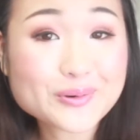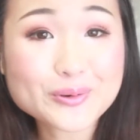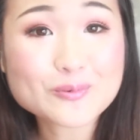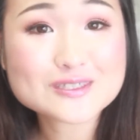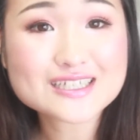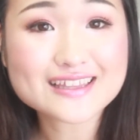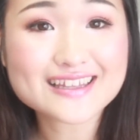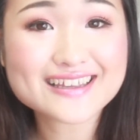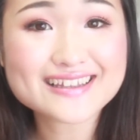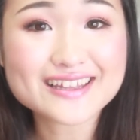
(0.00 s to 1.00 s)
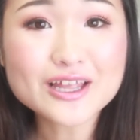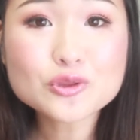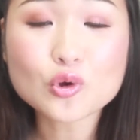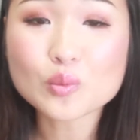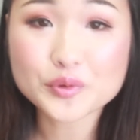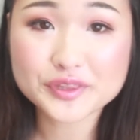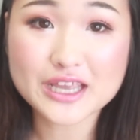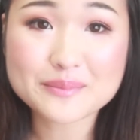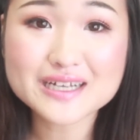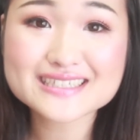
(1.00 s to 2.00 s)
今後も使っていきたいなと思って
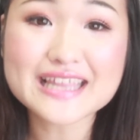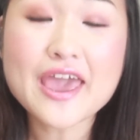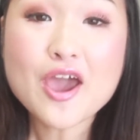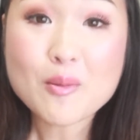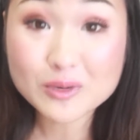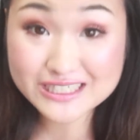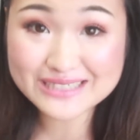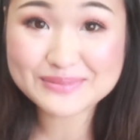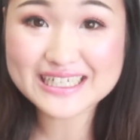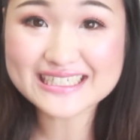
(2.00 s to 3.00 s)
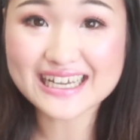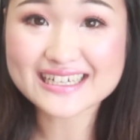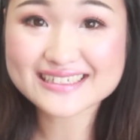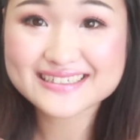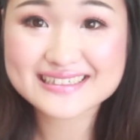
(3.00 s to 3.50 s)
いますでもし皆さん